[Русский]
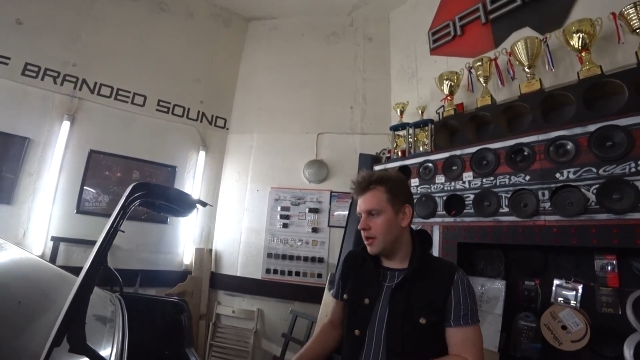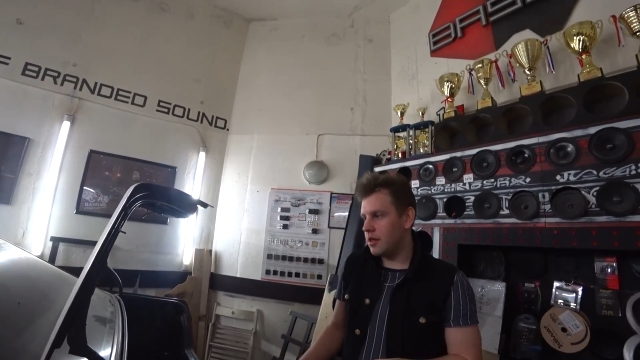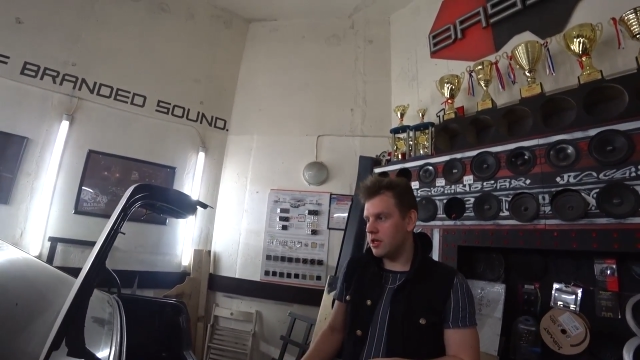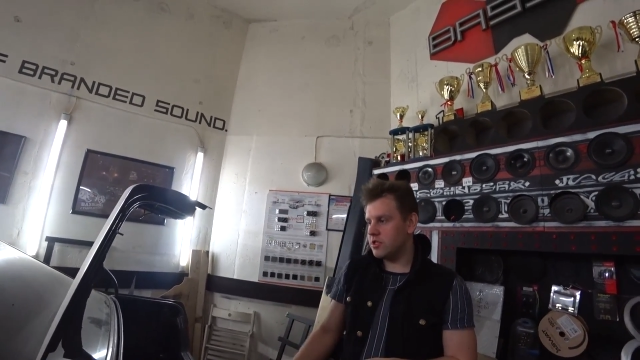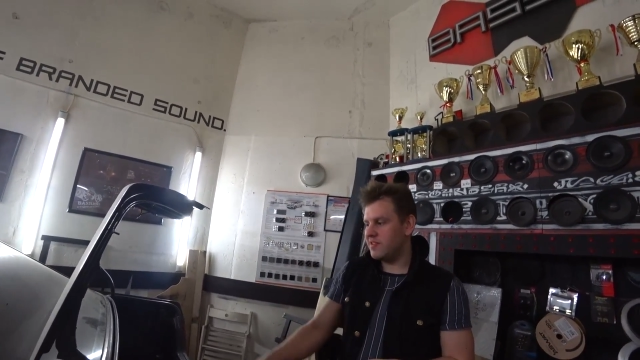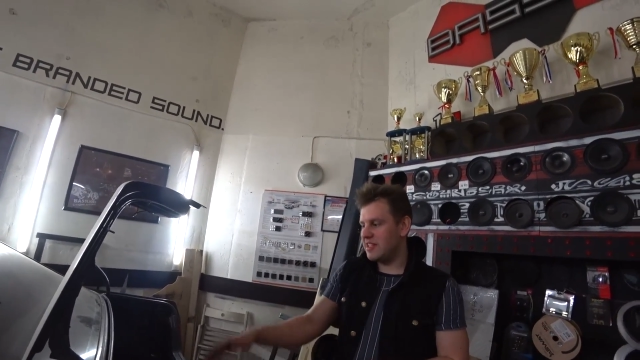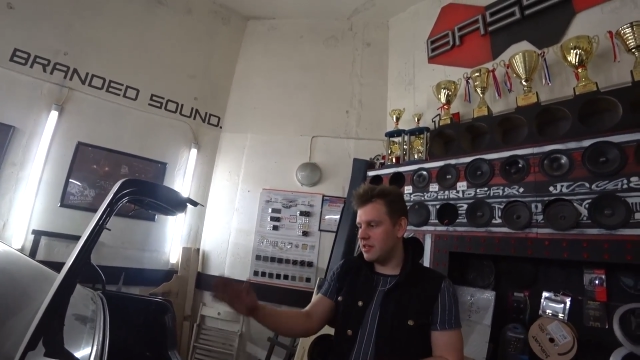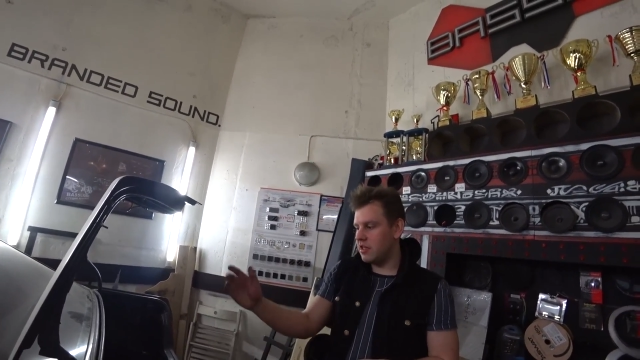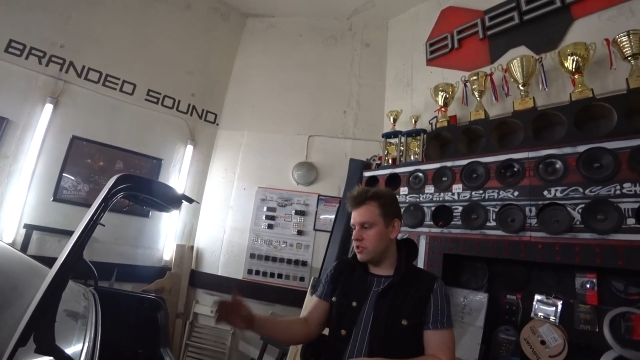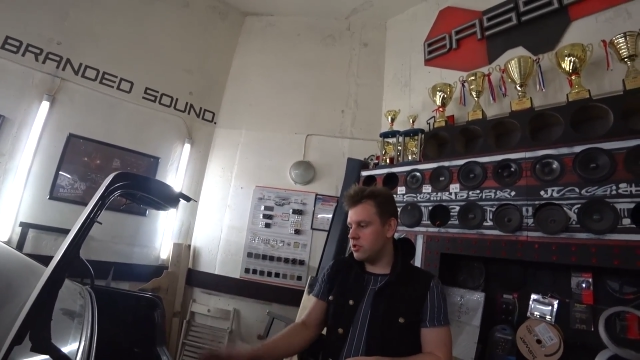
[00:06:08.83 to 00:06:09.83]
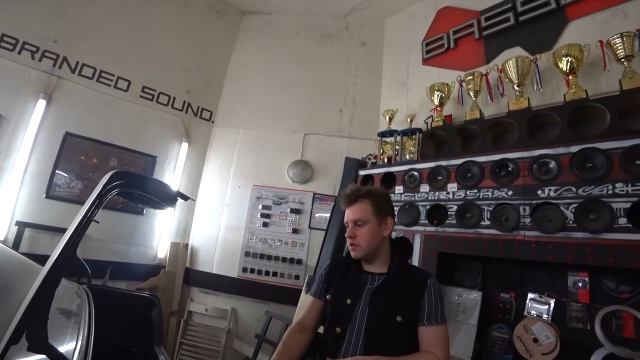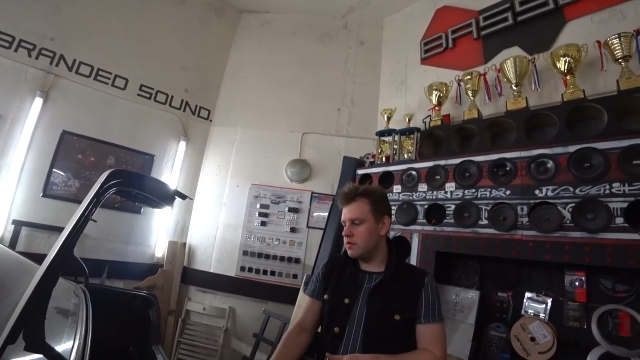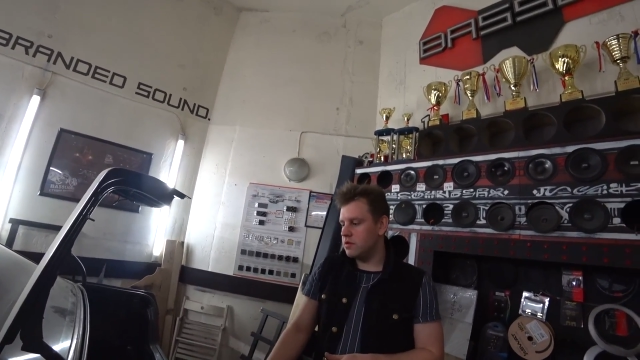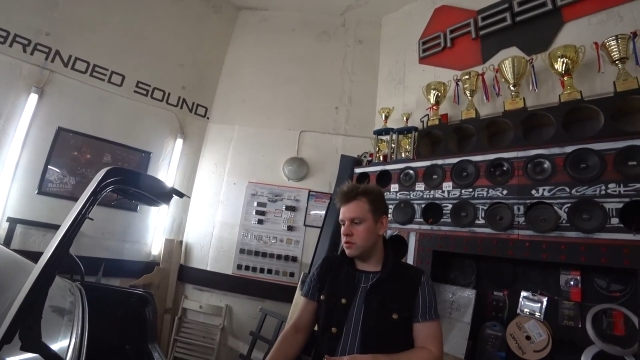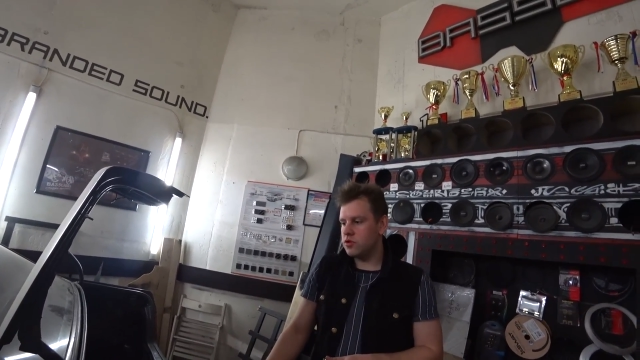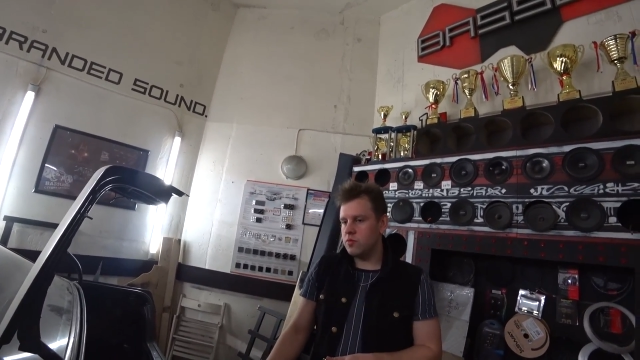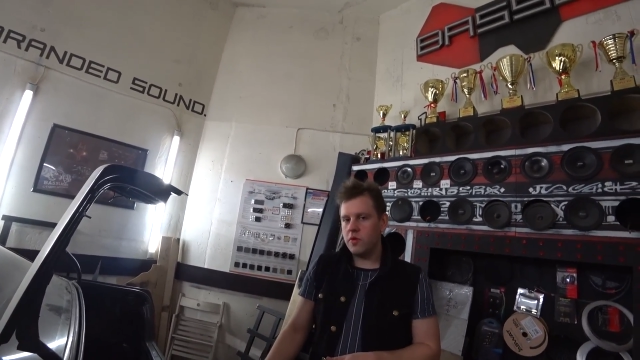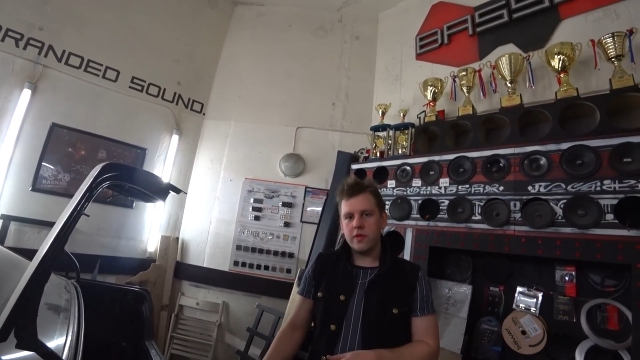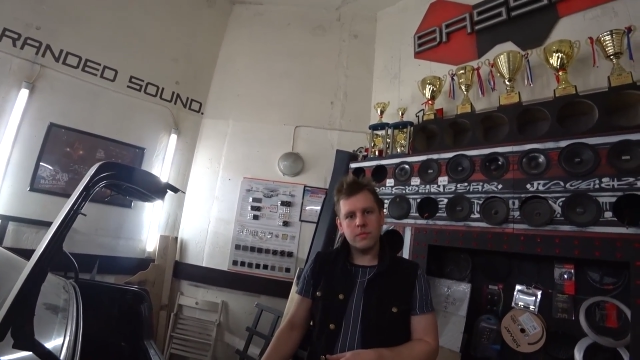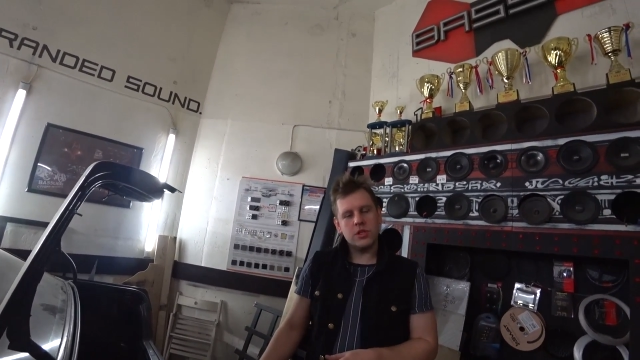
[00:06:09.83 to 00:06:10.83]
Также вся тачка вот,
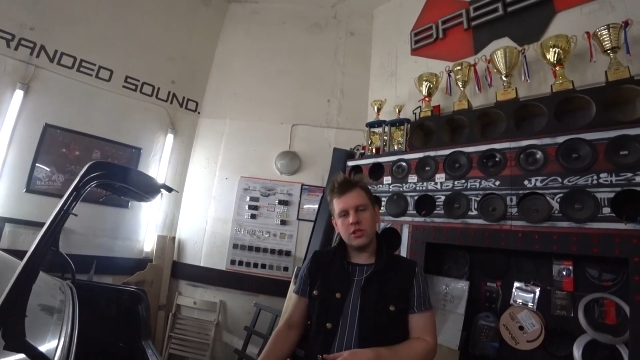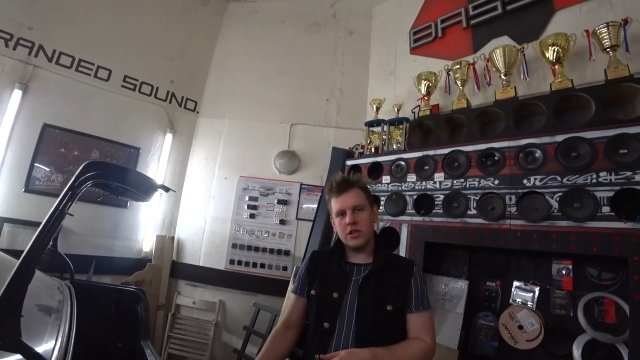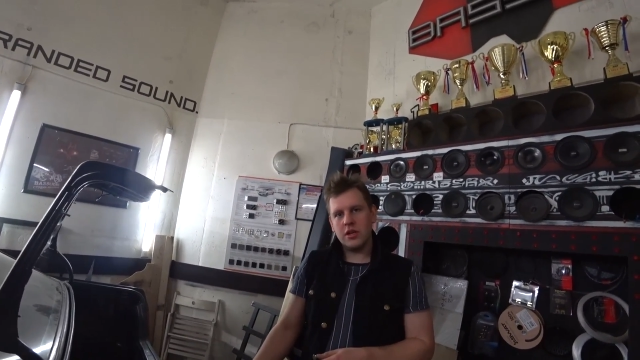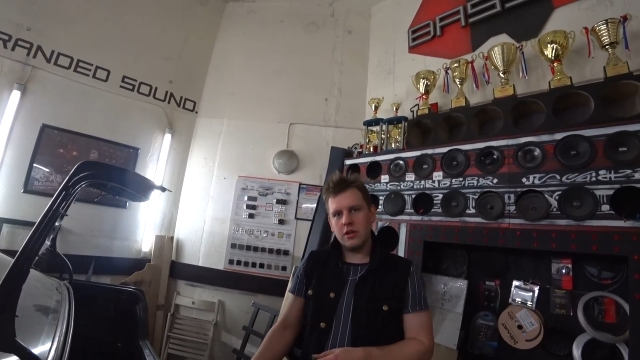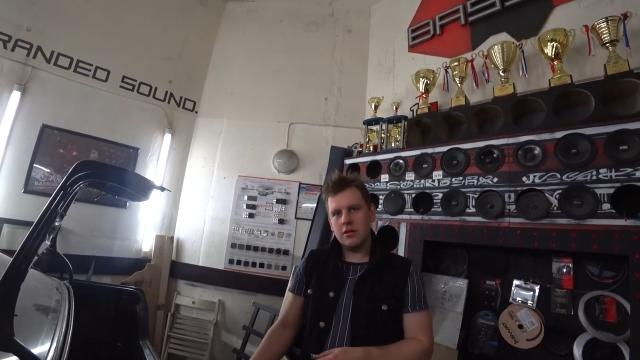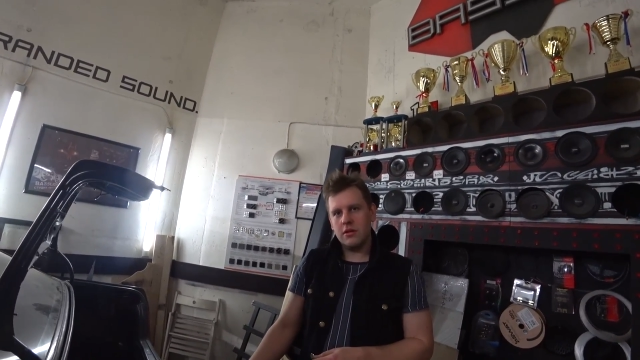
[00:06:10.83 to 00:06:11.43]
шумов М4. Эм